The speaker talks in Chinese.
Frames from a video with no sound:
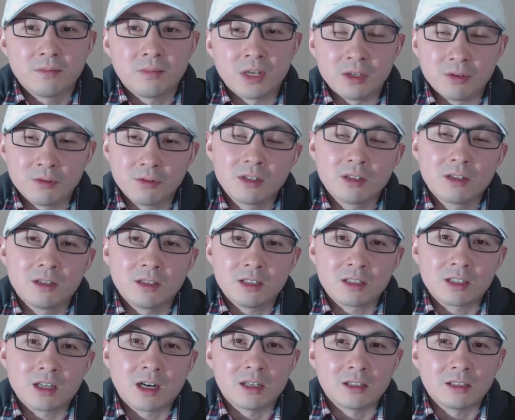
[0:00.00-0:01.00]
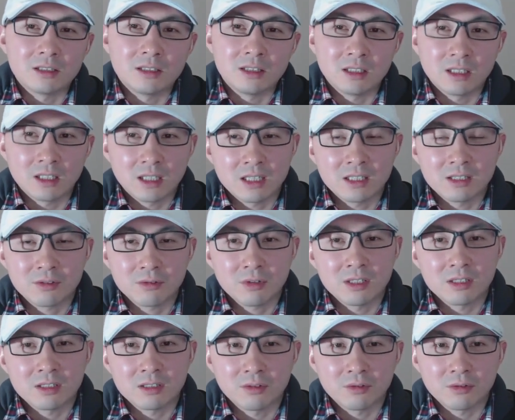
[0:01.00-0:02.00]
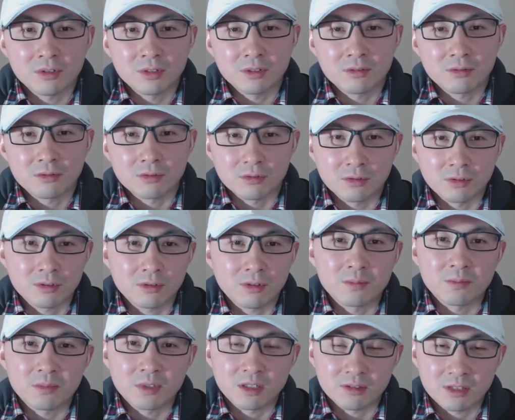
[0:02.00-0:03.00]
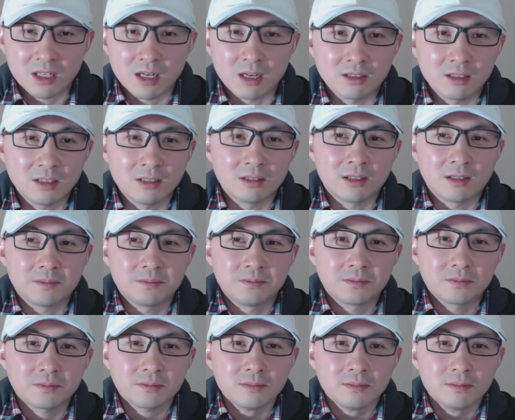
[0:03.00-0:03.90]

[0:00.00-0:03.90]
北约的立场应该算是对中国算比较强硬的。